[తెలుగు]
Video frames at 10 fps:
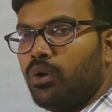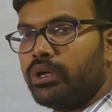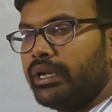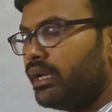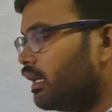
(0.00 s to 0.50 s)

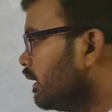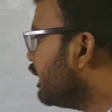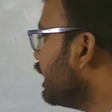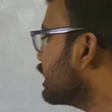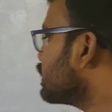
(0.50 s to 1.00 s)
ఓకే
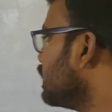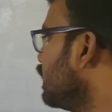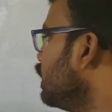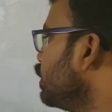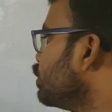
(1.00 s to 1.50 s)
నెక్స్ట్
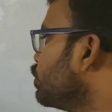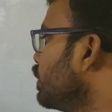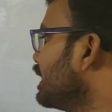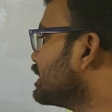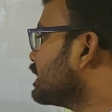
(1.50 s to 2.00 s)

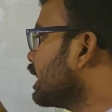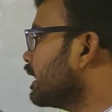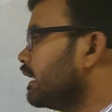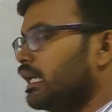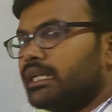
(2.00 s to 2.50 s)

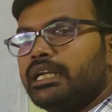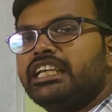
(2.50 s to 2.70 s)
జ్యుడిషియరీ అంటే